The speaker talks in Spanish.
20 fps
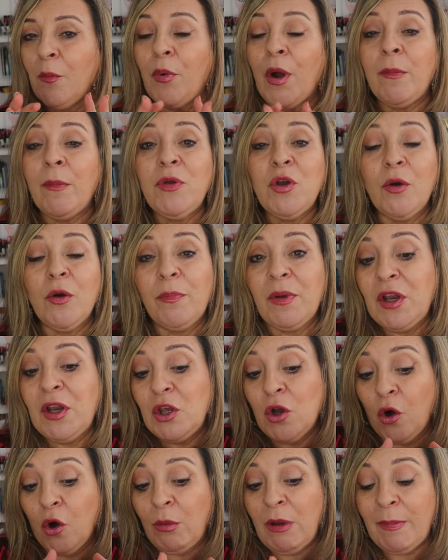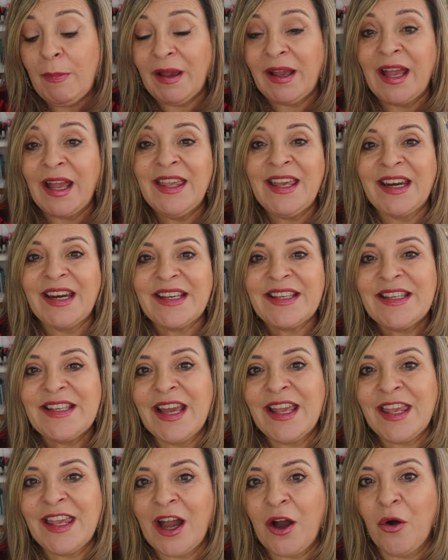pues mi opinión, mi pequeña
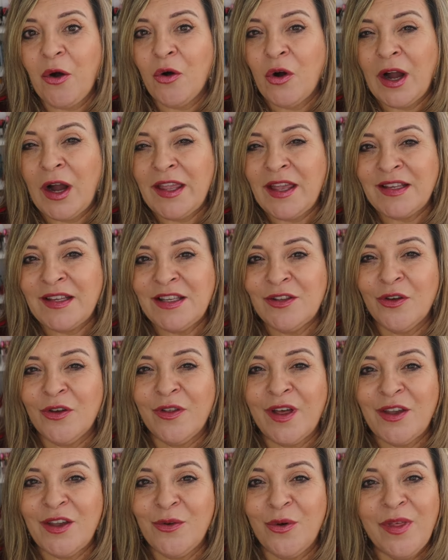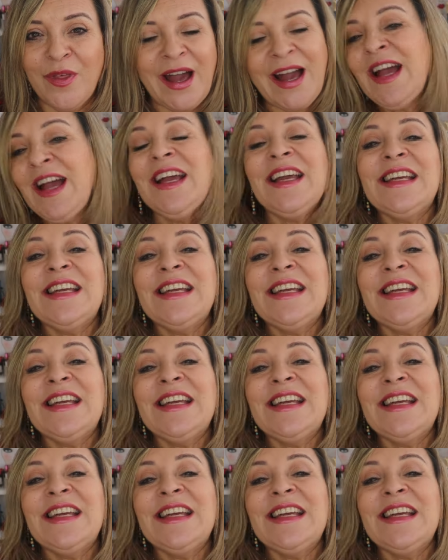reseña os haya sido de ayuda.